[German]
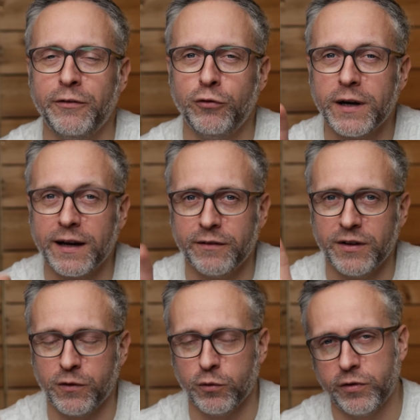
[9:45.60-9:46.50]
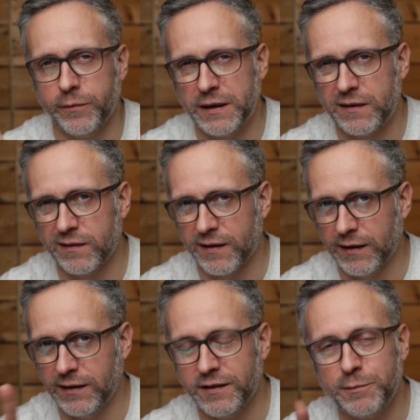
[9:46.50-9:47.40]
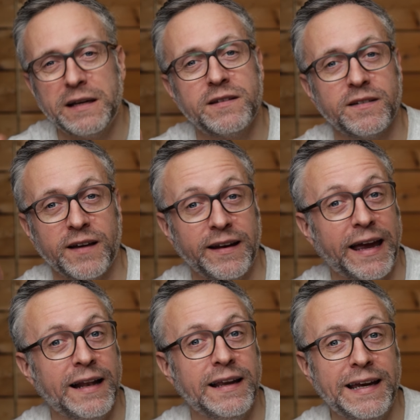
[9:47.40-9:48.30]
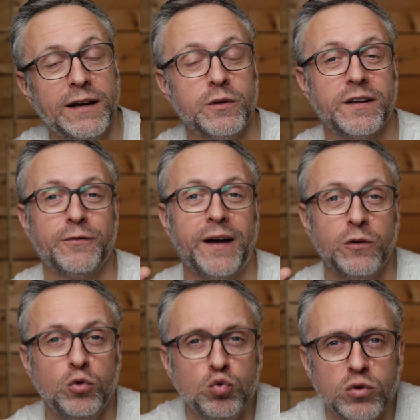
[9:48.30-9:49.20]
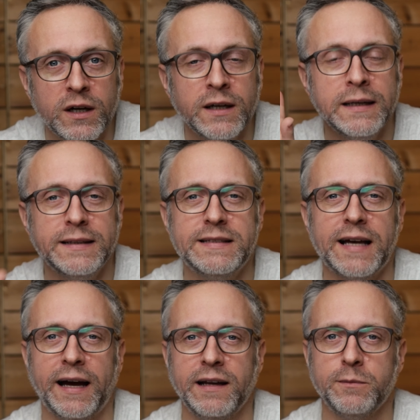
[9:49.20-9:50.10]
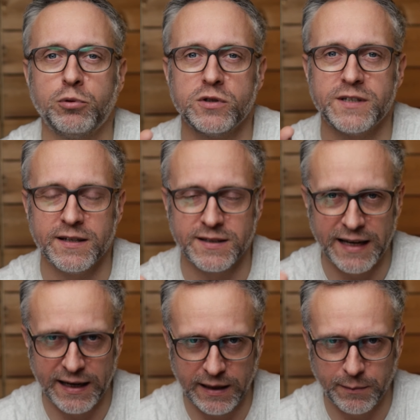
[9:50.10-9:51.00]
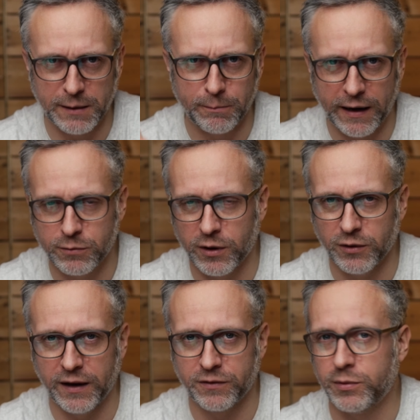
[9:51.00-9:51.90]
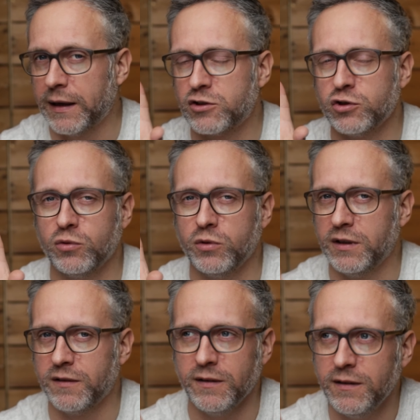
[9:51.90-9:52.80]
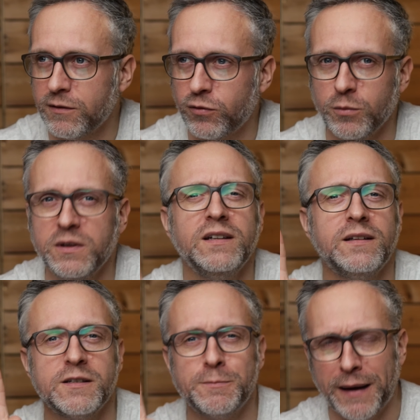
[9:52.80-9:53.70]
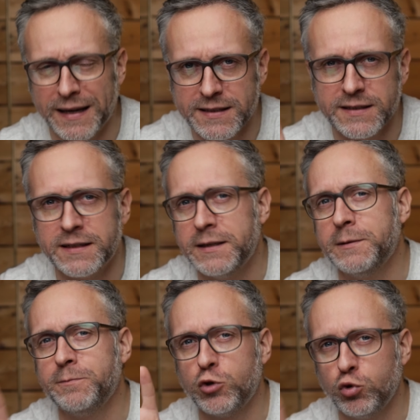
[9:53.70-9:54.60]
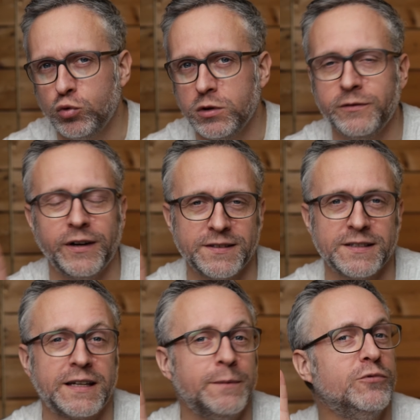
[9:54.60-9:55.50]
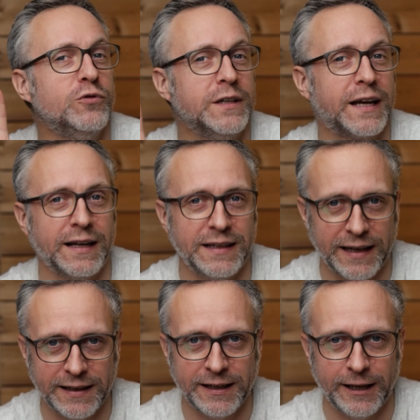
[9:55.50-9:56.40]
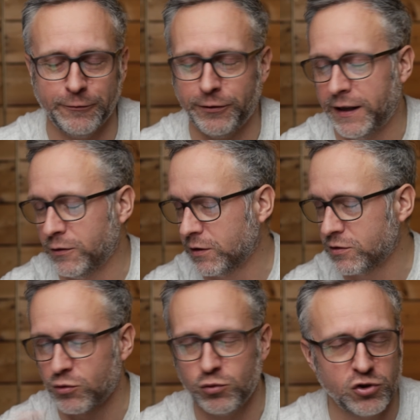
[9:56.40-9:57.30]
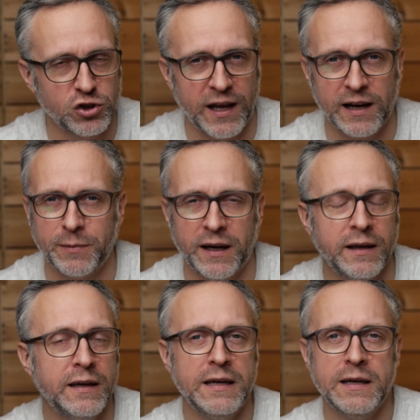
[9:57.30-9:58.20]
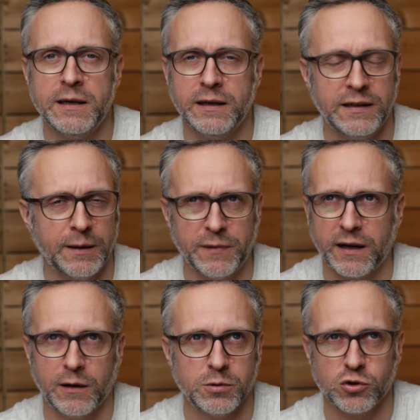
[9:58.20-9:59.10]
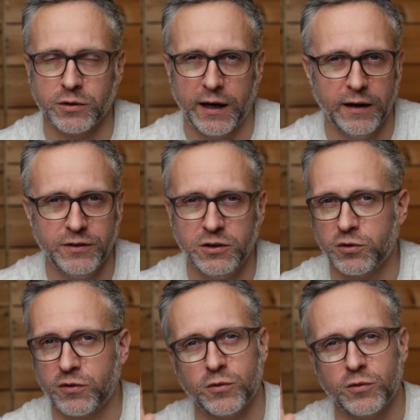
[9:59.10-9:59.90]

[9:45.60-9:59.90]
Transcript: Vorgängerversion von PixInsight hieß PixInsight LE und das war nur dieser eine Prozess Dynamic Background Extraction und das ist für mich das beste Tool, was es gibt für die Gradientenentfernung. Das ist unschlagbar. Ich habe da, glaube ich, schon drei Videos